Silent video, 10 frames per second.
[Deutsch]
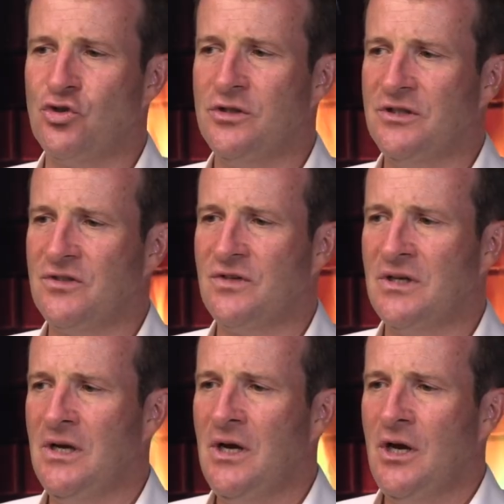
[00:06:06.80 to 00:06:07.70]
schon, dass
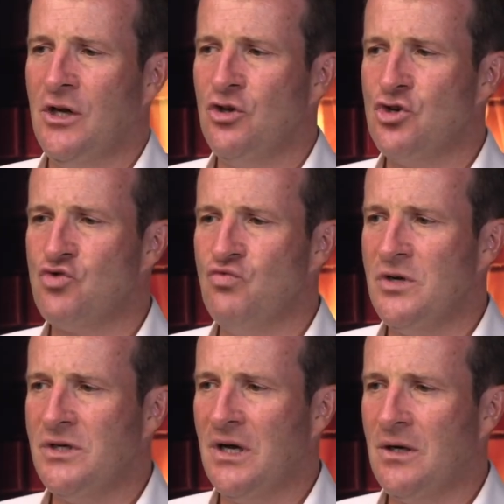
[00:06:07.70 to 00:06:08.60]
wir die
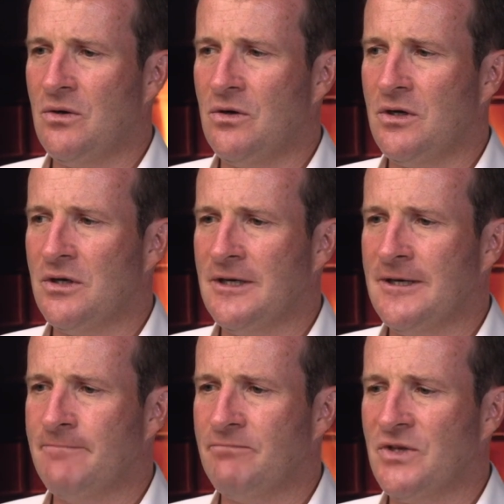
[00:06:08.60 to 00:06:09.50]
Schulen auch
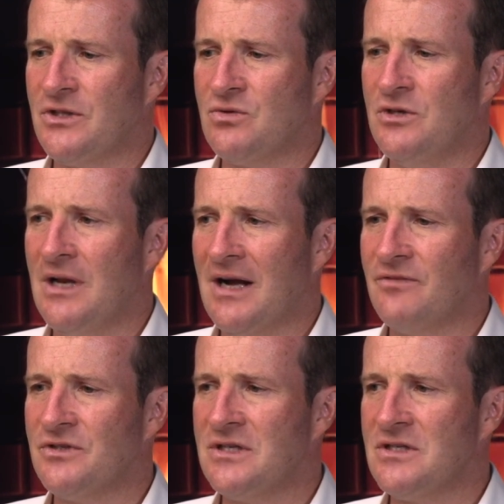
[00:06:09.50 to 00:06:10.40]
ähm, dazu in die Lage
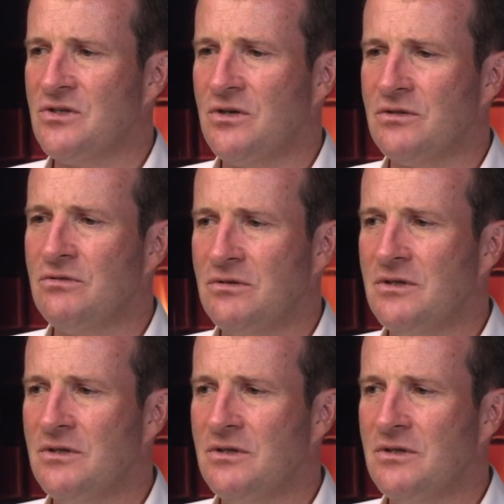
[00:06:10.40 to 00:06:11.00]
versetzen sollten,